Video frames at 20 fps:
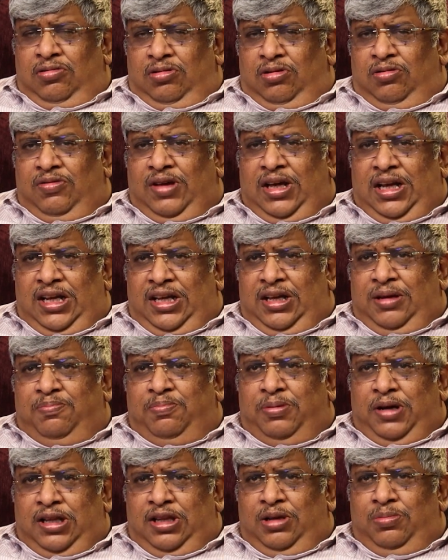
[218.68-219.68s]
ஒரு வேலையை
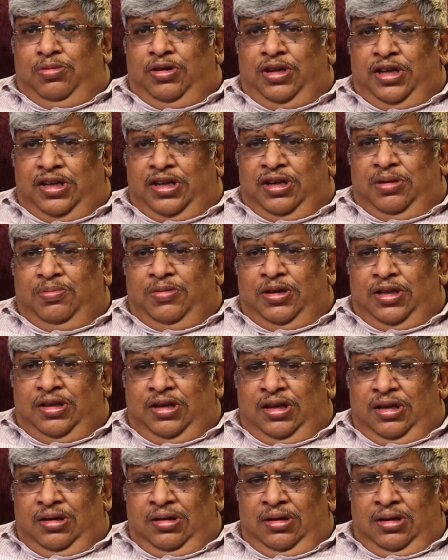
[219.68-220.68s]
பாதி முடிக்கிற
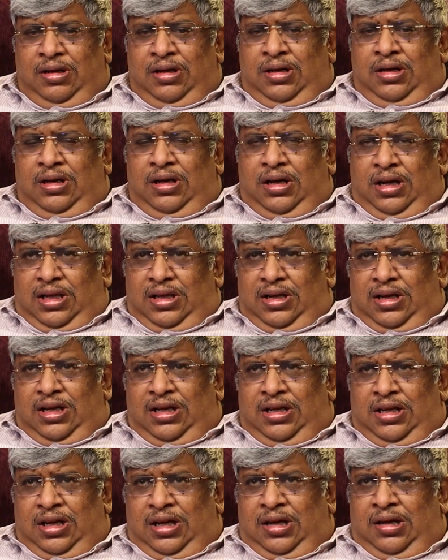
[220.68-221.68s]
மாதிரி
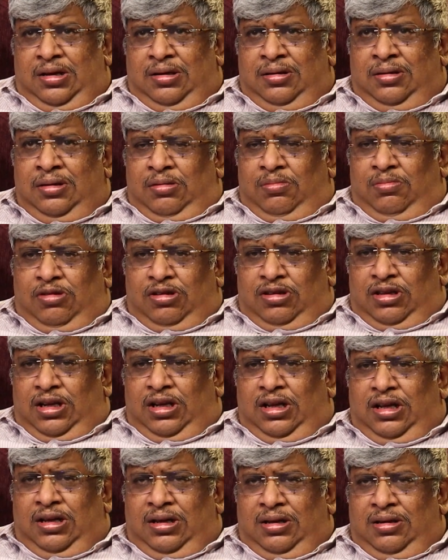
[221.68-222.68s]
அதனால்
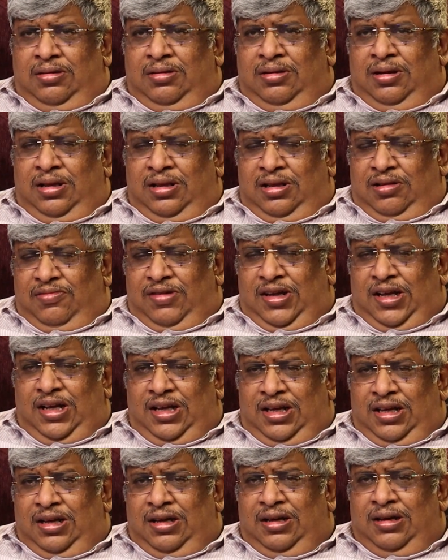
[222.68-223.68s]
முதல்ல அந்த
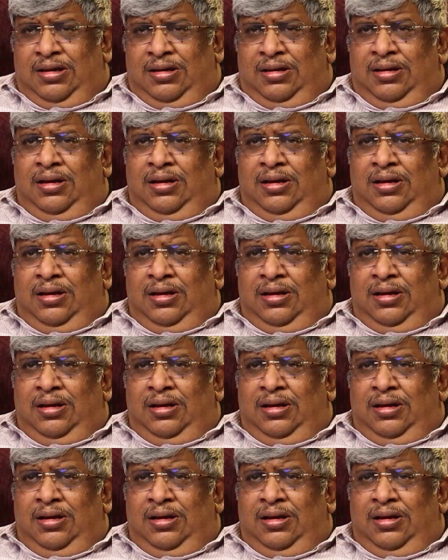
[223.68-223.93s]
வேலையை